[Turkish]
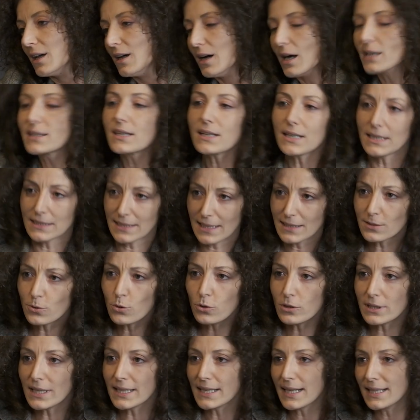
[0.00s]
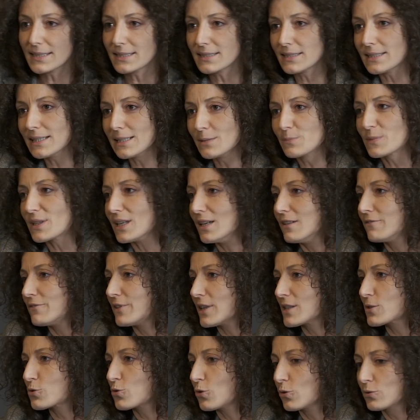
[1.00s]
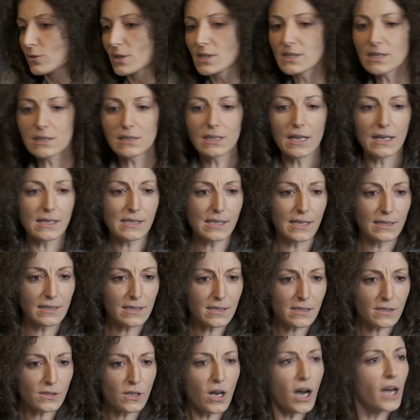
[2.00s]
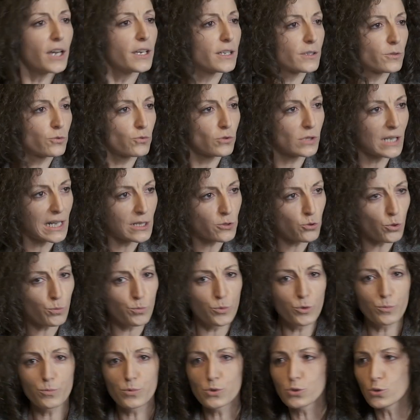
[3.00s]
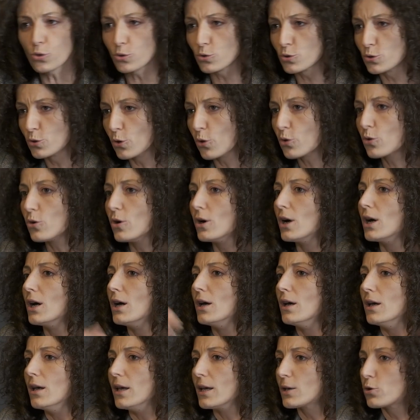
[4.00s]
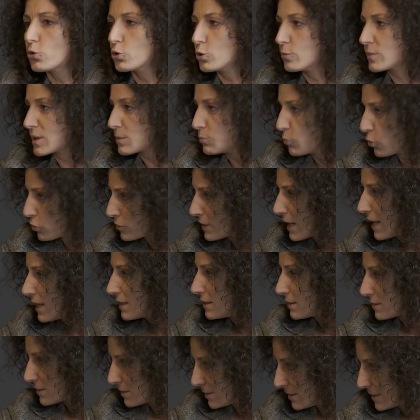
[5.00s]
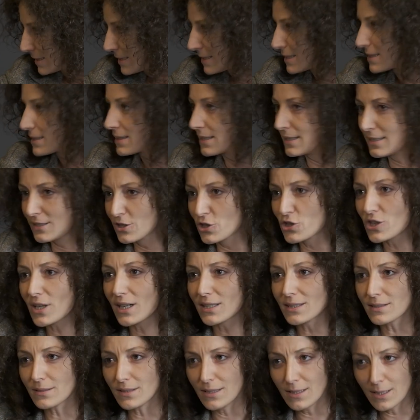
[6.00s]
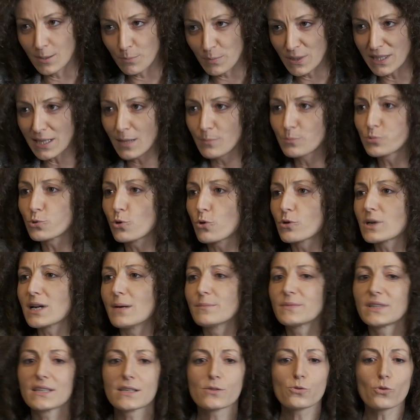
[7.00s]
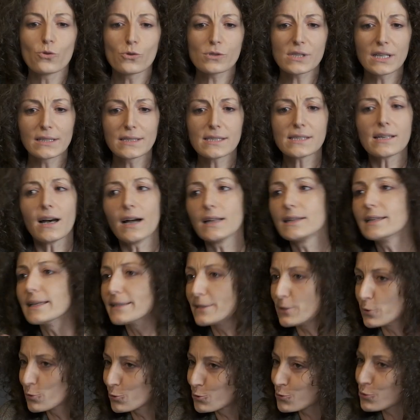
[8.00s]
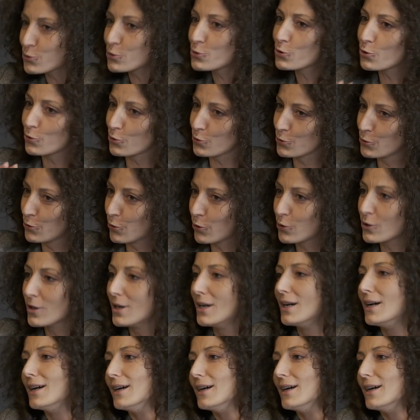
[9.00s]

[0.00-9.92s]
Hakikaten de öyle yani diyelim ki enflasyon nasıl derseniz gayet güzel çok büyük bir sorun yok. Ekonomik model, kriz, gidişat, e, plan program diye sorsanız hallediyoruz sorun yok.